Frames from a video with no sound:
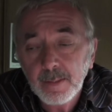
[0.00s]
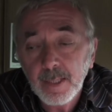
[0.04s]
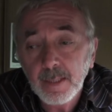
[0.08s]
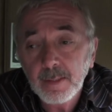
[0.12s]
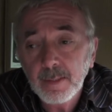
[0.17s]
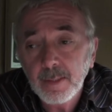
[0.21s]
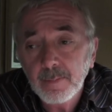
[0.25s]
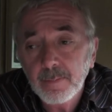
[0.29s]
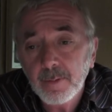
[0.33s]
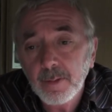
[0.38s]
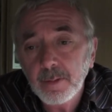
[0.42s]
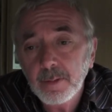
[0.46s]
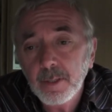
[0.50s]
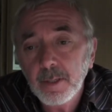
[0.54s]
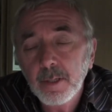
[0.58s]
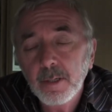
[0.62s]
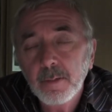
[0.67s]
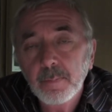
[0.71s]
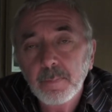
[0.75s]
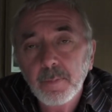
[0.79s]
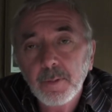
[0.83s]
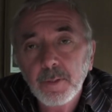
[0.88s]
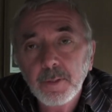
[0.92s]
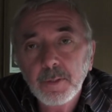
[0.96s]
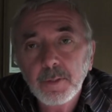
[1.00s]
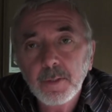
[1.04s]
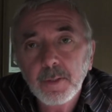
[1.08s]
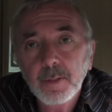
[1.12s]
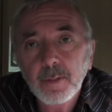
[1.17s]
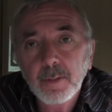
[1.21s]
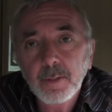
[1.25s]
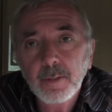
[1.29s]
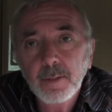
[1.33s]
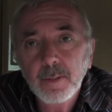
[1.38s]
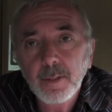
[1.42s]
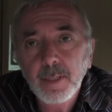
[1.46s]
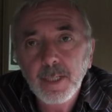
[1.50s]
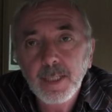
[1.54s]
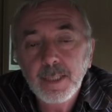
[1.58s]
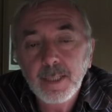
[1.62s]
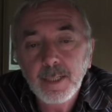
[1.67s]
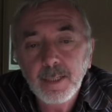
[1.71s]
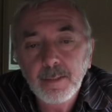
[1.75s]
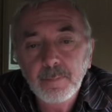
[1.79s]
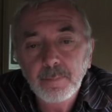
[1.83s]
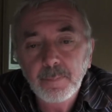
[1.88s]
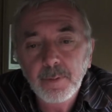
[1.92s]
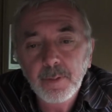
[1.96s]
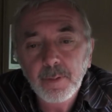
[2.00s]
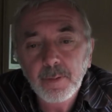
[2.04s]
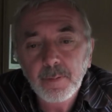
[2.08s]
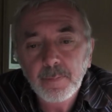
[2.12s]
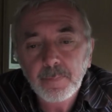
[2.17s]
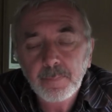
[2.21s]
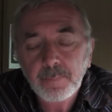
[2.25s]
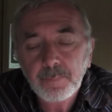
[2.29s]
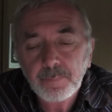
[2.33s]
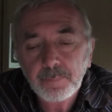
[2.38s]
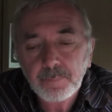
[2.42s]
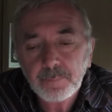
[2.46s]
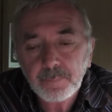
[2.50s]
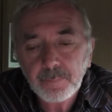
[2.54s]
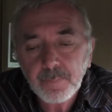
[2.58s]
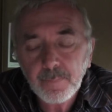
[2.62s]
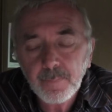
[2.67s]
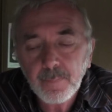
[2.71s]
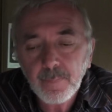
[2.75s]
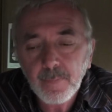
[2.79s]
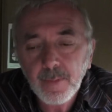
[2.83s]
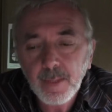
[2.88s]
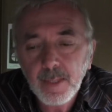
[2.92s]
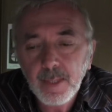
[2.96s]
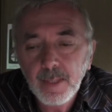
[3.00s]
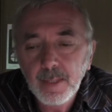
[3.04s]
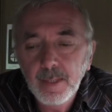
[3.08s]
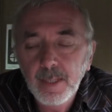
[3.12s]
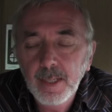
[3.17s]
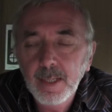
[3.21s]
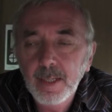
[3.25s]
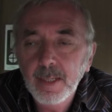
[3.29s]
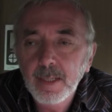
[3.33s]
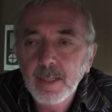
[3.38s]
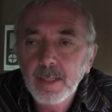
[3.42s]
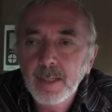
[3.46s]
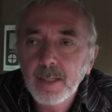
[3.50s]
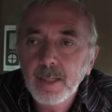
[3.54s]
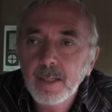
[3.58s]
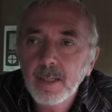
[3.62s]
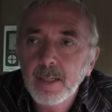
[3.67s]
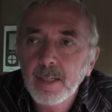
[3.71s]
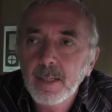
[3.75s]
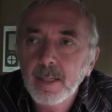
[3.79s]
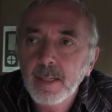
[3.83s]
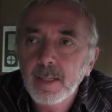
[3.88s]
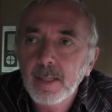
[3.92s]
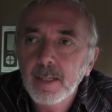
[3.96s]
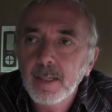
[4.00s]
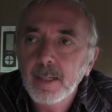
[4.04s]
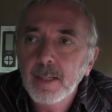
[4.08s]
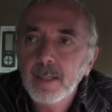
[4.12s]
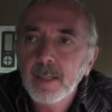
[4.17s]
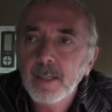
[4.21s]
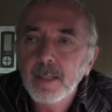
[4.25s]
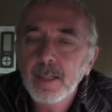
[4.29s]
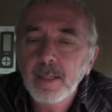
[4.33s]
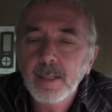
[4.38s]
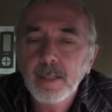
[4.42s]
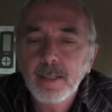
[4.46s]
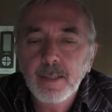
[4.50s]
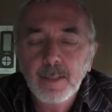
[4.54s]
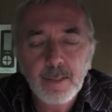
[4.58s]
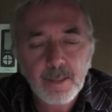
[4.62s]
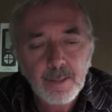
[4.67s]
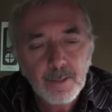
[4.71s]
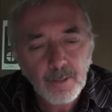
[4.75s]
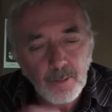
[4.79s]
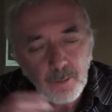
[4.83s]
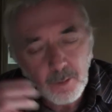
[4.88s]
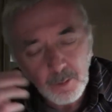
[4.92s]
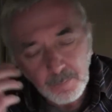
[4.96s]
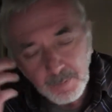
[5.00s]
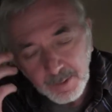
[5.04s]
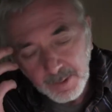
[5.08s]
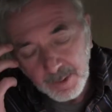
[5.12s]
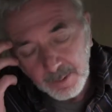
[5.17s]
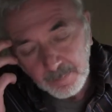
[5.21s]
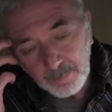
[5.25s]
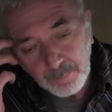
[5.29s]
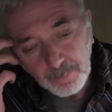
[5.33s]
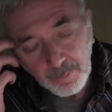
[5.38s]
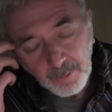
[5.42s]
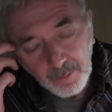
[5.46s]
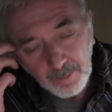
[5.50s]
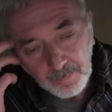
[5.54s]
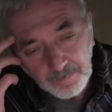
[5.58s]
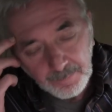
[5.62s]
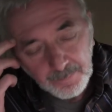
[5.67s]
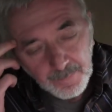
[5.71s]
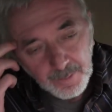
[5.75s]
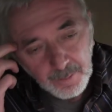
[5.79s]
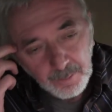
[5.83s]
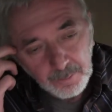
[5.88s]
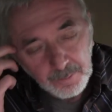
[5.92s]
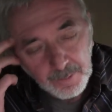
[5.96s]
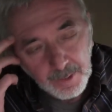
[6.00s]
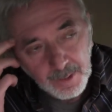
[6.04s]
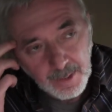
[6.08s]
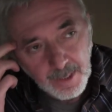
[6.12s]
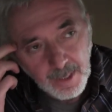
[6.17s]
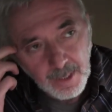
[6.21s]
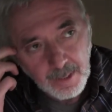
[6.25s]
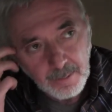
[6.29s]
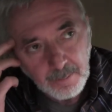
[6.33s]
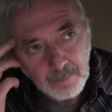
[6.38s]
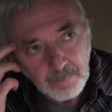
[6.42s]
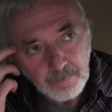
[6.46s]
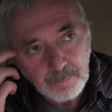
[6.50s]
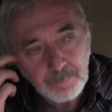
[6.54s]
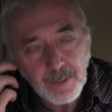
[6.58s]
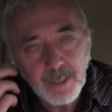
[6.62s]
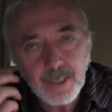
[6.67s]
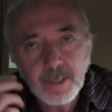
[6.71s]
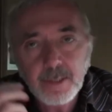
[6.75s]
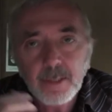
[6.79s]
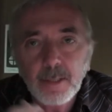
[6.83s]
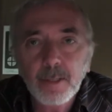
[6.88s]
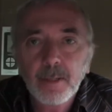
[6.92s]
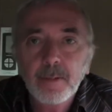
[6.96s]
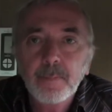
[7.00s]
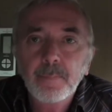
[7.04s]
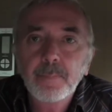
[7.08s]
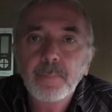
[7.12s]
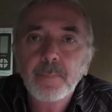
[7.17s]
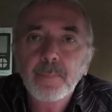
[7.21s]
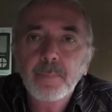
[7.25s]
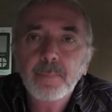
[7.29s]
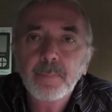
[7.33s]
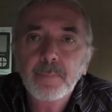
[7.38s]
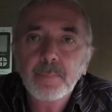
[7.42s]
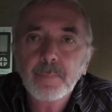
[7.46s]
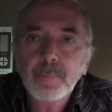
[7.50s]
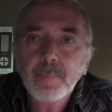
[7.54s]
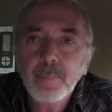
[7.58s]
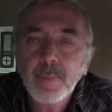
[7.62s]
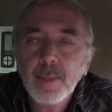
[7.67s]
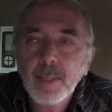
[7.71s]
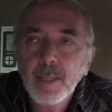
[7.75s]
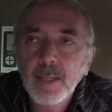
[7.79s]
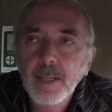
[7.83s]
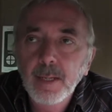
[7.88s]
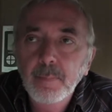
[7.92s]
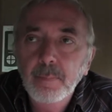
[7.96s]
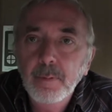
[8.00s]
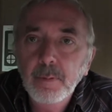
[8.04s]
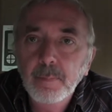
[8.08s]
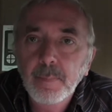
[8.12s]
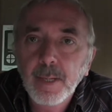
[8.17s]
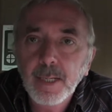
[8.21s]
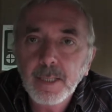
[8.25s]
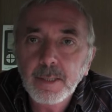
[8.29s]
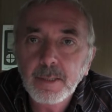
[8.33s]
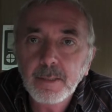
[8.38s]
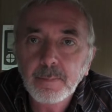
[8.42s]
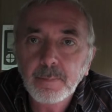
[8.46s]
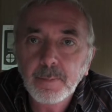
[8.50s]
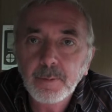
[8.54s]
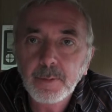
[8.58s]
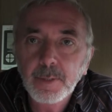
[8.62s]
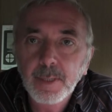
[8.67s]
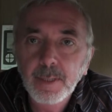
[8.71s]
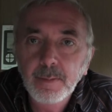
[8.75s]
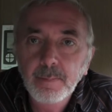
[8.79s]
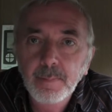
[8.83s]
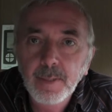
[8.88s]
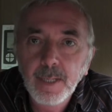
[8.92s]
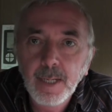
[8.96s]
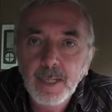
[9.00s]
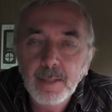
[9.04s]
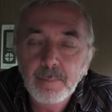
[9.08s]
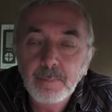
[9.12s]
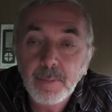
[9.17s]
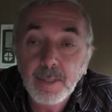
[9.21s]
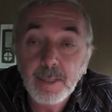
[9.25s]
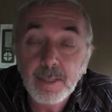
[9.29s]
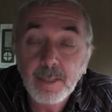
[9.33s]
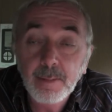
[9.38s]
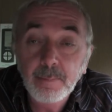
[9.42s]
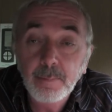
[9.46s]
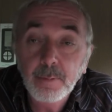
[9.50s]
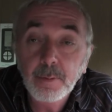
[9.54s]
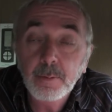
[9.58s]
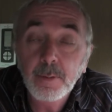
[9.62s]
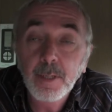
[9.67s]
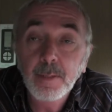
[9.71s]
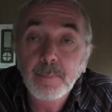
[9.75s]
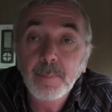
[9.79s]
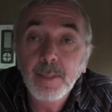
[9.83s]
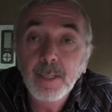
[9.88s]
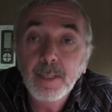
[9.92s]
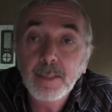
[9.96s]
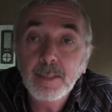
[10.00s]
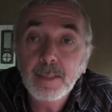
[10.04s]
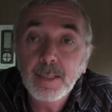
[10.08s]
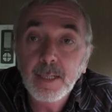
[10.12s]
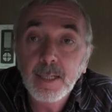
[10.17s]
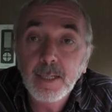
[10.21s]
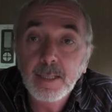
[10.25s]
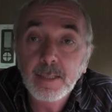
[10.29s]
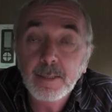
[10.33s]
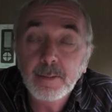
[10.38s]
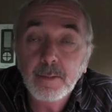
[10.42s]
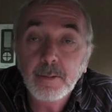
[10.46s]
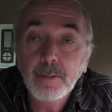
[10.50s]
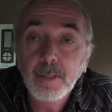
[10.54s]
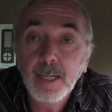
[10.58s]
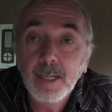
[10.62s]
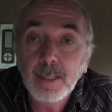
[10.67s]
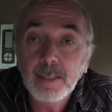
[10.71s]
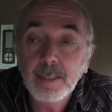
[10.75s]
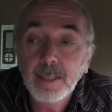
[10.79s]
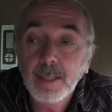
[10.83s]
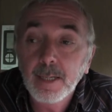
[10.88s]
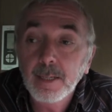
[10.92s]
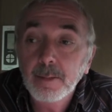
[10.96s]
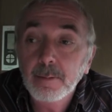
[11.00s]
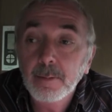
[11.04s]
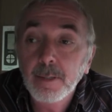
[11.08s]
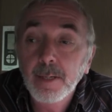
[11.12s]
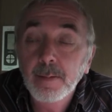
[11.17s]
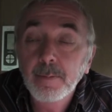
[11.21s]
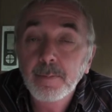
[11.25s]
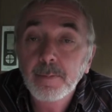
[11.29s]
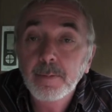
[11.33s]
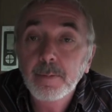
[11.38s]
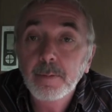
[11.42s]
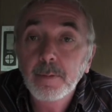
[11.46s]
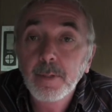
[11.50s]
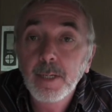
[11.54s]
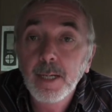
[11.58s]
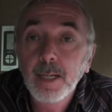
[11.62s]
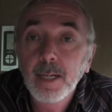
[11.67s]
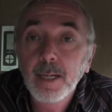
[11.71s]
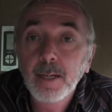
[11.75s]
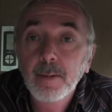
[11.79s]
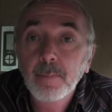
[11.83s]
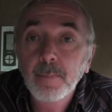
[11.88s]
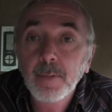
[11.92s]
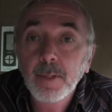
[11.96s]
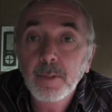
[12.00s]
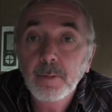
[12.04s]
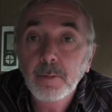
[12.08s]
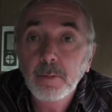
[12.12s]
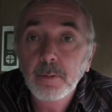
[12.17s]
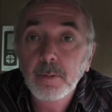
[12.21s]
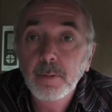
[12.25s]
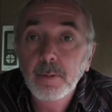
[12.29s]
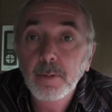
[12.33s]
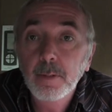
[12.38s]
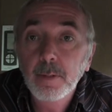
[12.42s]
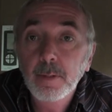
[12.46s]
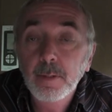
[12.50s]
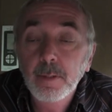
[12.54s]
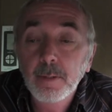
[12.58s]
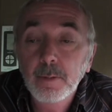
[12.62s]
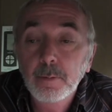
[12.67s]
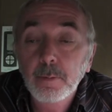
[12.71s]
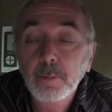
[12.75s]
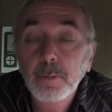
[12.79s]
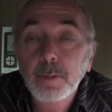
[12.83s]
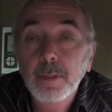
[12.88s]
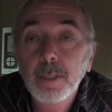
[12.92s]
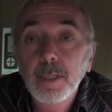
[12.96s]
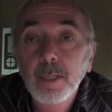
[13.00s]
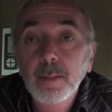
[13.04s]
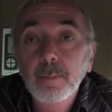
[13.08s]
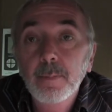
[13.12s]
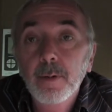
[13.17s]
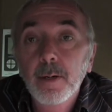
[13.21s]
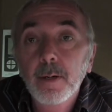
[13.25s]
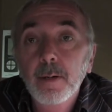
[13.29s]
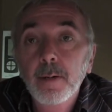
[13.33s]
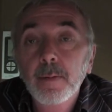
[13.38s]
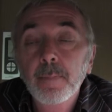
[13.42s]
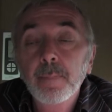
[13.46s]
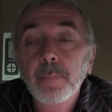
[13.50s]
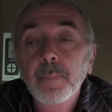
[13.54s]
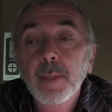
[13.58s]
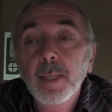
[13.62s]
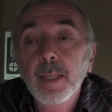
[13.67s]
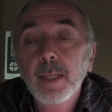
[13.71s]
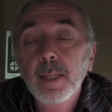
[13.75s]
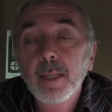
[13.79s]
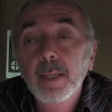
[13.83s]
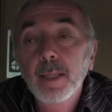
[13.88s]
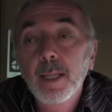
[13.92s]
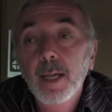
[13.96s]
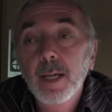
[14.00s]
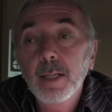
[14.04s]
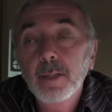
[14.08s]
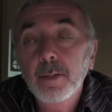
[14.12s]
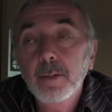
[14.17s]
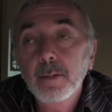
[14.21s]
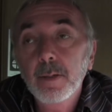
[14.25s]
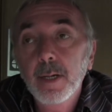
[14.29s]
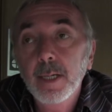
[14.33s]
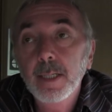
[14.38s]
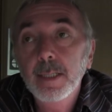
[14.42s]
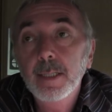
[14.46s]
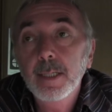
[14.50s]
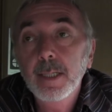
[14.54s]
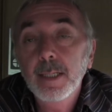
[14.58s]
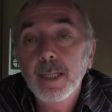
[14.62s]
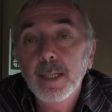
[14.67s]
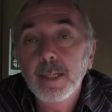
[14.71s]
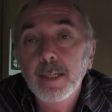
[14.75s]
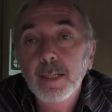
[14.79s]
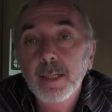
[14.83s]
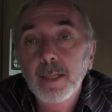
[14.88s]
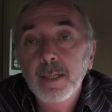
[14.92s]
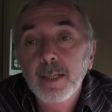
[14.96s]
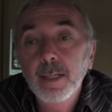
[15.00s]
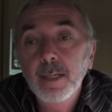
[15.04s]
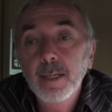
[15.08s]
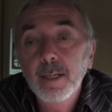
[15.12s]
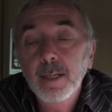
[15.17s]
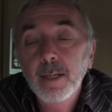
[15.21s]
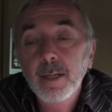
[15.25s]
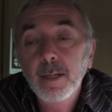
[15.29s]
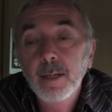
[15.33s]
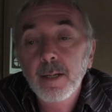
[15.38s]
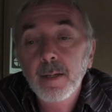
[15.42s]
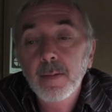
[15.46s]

Tante volte io ho posto l'esempio di come si può ottenere un prezzo il più basso possibile, per esempio sulle mense scolastiche, sulle, sulle, sul, sul cibo dato ai cittadini,